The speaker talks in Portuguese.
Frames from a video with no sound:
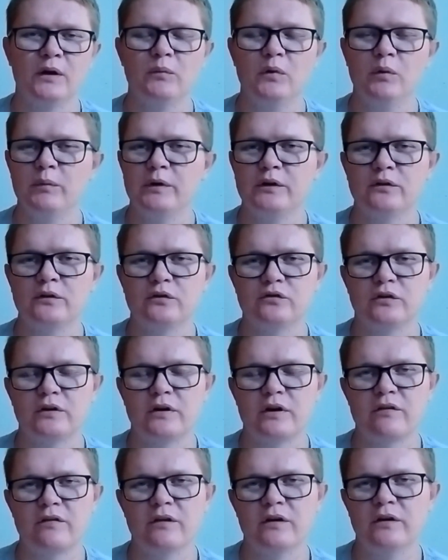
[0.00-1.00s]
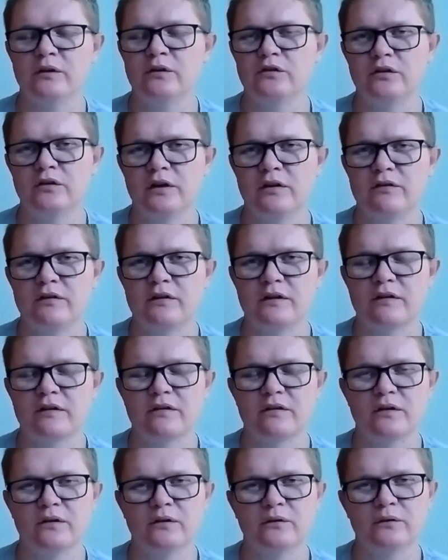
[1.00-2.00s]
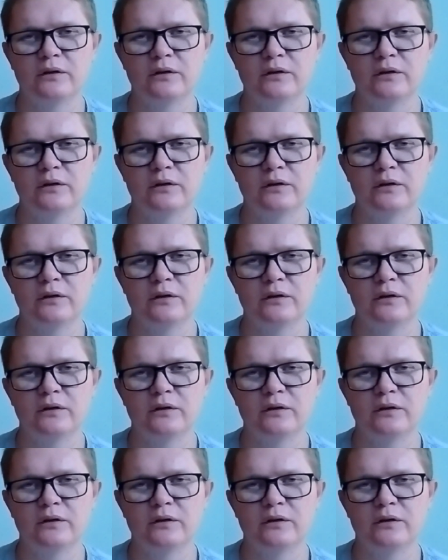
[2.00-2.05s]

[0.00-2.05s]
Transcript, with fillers: momento de oração e de reflexão,